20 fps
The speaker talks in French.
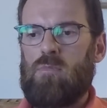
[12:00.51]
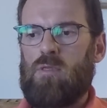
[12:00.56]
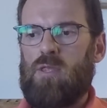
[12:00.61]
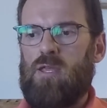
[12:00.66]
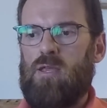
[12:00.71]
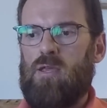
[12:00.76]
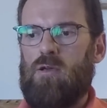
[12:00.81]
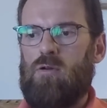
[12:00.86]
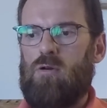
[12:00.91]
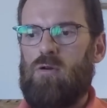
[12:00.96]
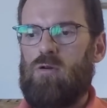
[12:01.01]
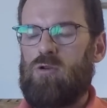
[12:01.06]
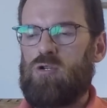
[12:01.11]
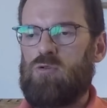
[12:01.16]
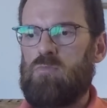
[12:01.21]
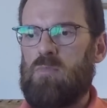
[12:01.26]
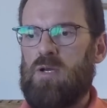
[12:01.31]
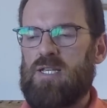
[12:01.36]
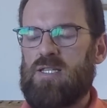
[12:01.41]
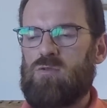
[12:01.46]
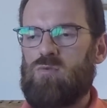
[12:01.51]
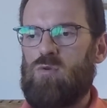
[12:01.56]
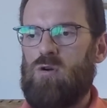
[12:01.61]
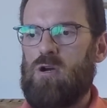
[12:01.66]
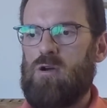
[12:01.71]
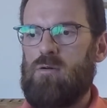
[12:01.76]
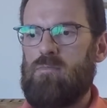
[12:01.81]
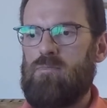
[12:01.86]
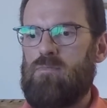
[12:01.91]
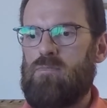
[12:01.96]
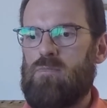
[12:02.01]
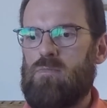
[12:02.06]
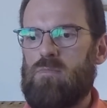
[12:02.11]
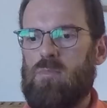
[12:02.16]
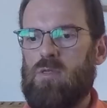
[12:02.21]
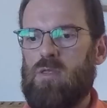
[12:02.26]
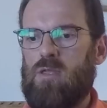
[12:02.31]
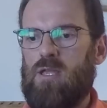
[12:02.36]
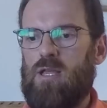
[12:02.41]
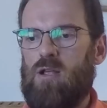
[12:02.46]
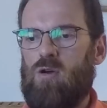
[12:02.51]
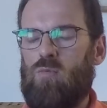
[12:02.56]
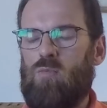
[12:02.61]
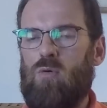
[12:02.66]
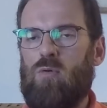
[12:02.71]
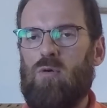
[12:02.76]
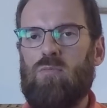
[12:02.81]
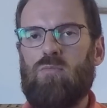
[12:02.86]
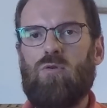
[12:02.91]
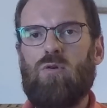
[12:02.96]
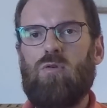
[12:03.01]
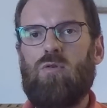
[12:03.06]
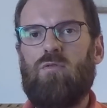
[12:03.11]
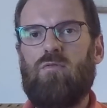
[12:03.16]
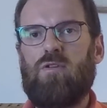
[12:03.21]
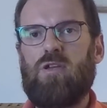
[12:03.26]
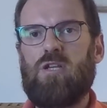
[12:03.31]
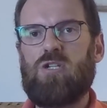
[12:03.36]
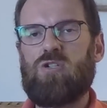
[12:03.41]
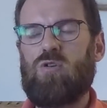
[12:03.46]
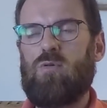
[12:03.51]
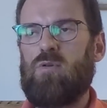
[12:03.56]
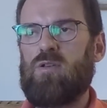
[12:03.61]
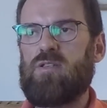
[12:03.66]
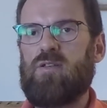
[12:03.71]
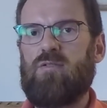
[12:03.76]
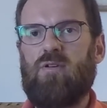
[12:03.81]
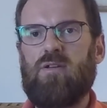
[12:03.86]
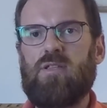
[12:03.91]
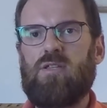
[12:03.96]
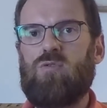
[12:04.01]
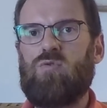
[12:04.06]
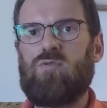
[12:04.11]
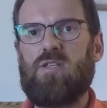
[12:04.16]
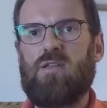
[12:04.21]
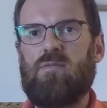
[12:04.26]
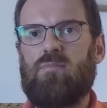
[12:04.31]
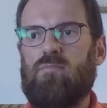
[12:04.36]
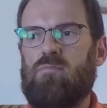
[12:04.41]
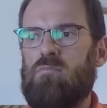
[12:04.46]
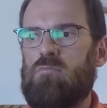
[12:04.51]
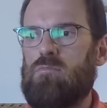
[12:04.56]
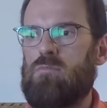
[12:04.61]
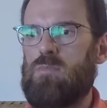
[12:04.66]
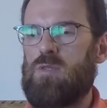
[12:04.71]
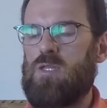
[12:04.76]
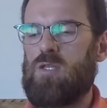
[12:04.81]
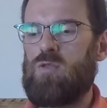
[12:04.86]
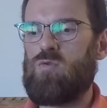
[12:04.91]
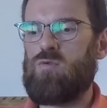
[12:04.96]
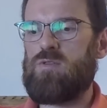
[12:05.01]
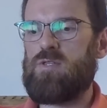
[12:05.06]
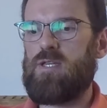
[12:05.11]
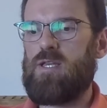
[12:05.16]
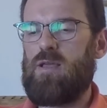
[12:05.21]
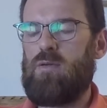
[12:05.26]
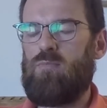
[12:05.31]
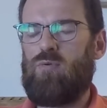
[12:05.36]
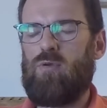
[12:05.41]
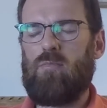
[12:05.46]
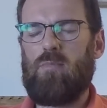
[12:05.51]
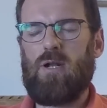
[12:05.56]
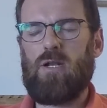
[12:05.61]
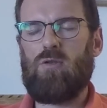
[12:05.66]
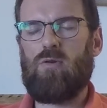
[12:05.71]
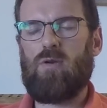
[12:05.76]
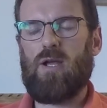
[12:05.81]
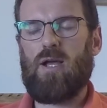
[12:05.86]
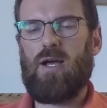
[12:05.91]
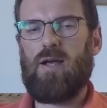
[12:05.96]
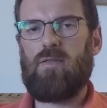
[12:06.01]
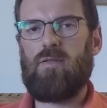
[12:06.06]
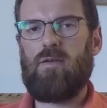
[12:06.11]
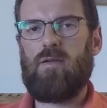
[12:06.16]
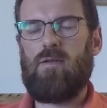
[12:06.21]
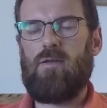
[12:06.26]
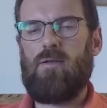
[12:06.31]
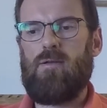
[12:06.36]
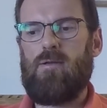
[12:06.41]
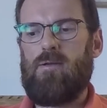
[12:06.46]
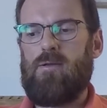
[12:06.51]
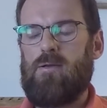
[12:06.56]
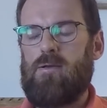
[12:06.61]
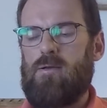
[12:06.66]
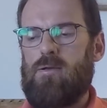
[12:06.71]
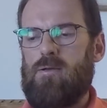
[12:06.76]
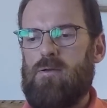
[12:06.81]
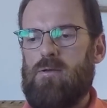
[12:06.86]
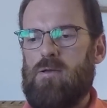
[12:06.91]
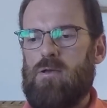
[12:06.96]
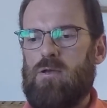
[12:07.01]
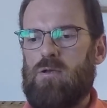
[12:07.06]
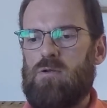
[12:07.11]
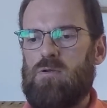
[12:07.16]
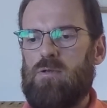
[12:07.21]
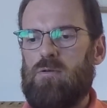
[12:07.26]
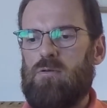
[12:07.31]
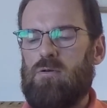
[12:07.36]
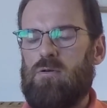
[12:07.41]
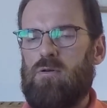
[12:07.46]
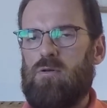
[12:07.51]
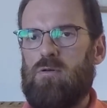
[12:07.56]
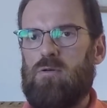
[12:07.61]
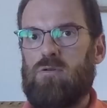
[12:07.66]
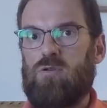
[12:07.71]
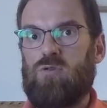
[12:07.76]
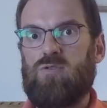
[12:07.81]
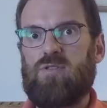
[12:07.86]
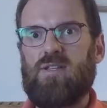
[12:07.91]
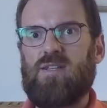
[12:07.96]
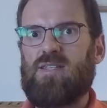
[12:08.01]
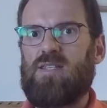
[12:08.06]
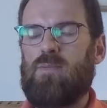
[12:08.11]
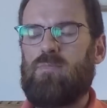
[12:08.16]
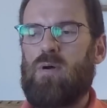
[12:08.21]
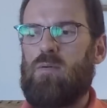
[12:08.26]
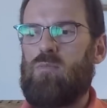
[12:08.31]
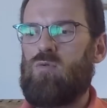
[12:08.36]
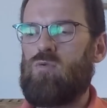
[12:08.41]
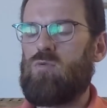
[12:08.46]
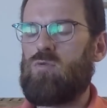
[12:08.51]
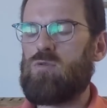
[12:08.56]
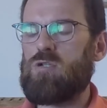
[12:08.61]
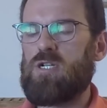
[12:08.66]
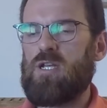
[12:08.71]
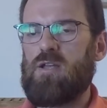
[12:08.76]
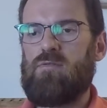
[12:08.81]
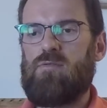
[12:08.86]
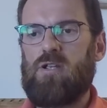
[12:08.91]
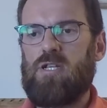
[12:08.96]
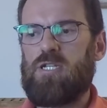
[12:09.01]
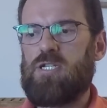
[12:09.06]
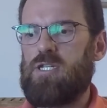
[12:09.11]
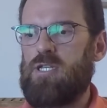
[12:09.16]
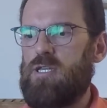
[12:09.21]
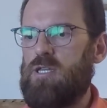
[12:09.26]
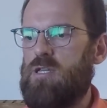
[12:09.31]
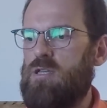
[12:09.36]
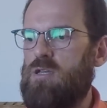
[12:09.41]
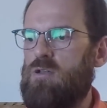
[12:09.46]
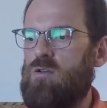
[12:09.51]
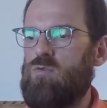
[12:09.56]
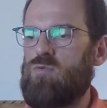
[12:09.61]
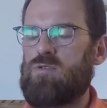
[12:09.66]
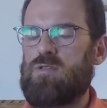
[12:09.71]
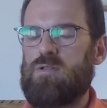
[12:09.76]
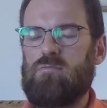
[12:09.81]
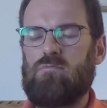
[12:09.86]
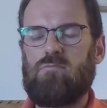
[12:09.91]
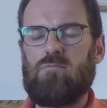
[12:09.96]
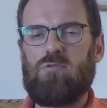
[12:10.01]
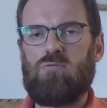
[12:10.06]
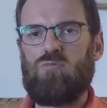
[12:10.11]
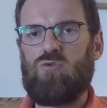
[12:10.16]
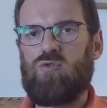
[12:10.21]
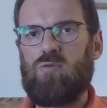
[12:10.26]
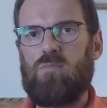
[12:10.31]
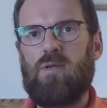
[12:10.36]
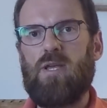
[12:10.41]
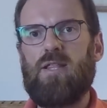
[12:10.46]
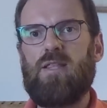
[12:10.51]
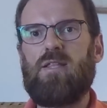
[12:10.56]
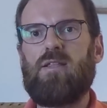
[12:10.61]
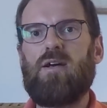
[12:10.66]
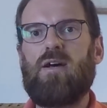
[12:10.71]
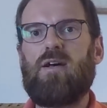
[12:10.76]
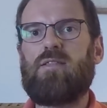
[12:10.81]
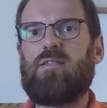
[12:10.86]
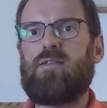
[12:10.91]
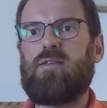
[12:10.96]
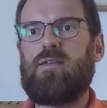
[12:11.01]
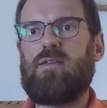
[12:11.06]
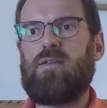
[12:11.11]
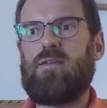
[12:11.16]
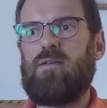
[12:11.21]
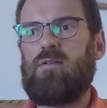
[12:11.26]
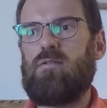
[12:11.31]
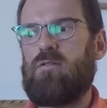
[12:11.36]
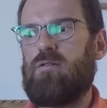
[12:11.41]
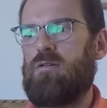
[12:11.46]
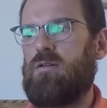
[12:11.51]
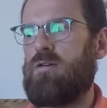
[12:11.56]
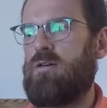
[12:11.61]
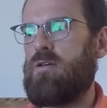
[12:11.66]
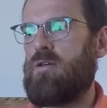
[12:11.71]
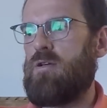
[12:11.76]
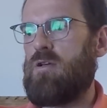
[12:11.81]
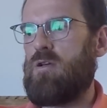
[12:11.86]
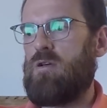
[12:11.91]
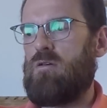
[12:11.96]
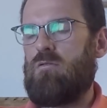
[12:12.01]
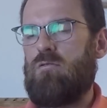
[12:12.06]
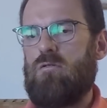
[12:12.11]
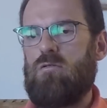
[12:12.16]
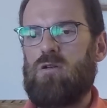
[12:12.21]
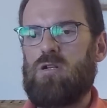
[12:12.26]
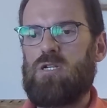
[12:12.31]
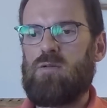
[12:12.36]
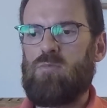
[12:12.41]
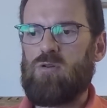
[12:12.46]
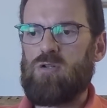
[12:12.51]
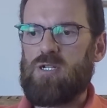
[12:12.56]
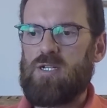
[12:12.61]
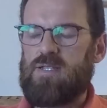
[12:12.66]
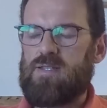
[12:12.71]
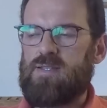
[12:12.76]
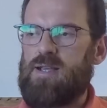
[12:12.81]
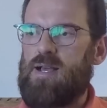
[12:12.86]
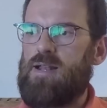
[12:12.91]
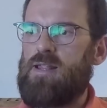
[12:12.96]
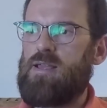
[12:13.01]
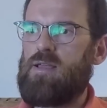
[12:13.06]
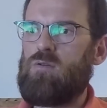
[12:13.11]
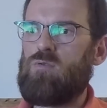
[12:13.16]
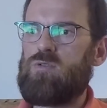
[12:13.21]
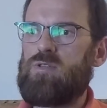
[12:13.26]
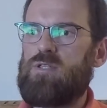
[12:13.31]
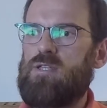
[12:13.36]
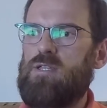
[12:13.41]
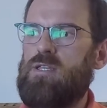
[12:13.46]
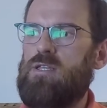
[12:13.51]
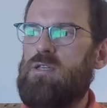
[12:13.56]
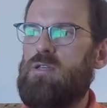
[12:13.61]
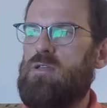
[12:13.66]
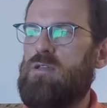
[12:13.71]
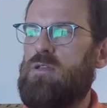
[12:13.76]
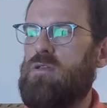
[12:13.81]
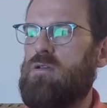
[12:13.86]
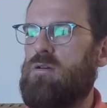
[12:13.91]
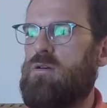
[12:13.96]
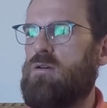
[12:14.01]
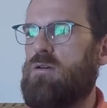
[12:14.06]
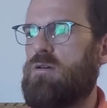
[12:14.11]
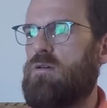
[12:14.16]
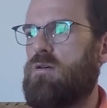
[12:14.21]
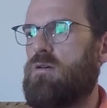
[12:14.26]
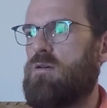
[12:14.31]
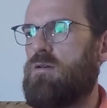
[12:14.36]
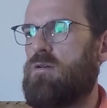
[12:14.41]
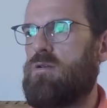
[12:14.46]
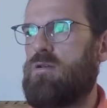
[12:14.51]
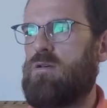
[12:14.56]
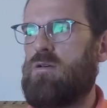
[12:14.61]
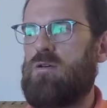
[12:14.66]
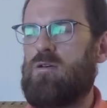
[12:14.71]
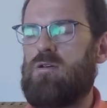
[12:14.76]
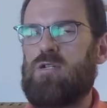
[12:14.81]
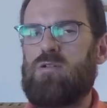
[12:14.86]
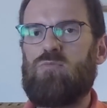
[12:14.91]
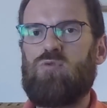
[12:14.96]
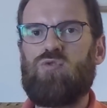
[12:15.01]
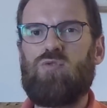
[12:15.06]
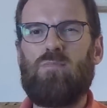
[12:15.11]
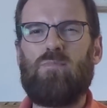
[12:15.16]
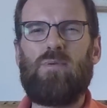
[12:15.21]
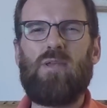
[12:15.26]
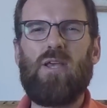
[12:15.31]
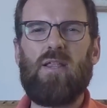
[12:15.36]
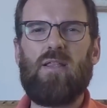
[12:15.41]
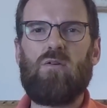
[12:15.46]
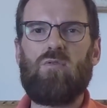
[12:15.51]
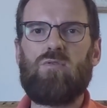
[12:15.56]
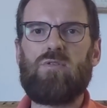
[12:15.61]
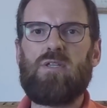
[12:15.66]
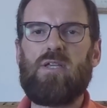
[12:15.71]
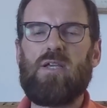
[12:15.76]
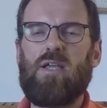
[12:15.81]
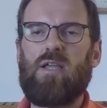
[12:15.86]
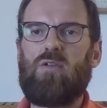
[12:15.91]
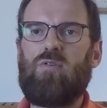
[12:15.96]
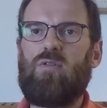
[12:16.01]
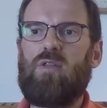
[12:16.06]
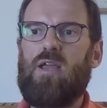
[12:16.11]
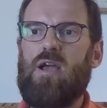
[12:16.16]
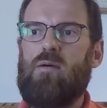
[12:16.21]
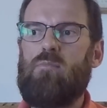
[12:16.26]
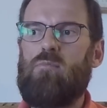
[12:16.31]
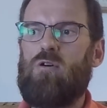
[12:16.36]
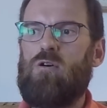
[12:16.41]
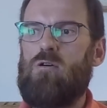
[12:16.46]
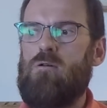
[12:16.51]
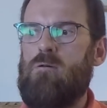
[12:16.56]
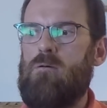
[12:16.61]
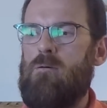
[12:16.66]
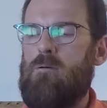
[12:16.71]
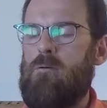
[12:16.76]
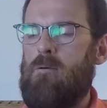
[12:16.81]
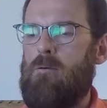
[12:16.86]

Et euh, je m'assois. Et au moment de me relever, je commence à avoir des nausées. Des nausées, et puis mal de crâne. Euh, je, sais que c'est pas bon, je réfléchis, je me suis bien hydraté, j'ai mangé salé aussi, je me suis bien arrosé régulièrement.